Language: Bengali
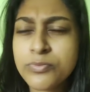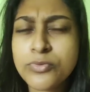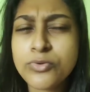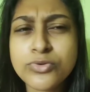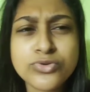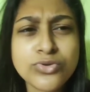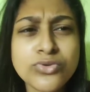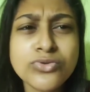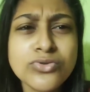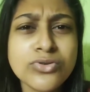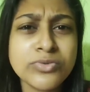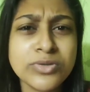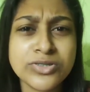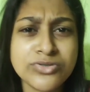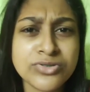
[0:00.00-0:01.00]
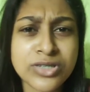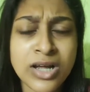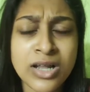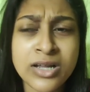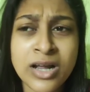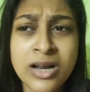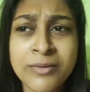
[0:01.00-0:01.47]
প্রচণ্ড বৃষ্টি হয়েছে
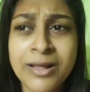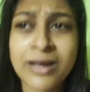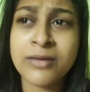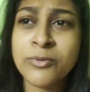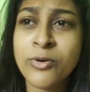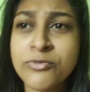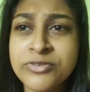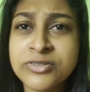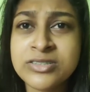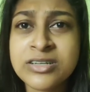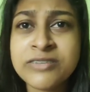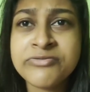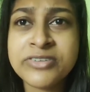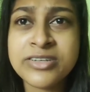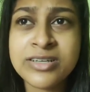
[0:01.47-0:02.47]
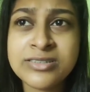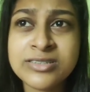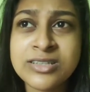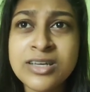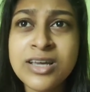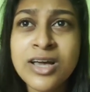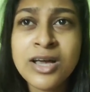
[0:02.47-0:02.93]
কালকে আর কালকে আমি অফিস থেকে
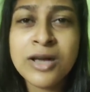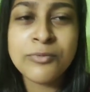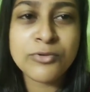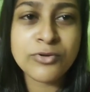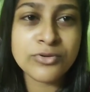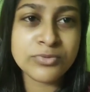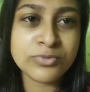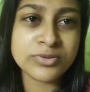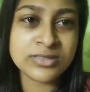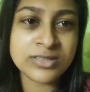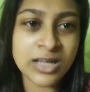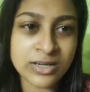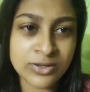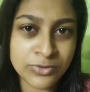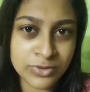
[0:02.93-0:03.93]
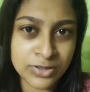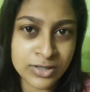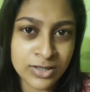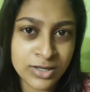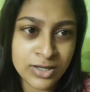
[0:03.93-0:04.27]
ফিরেছি পুরো স্নান করে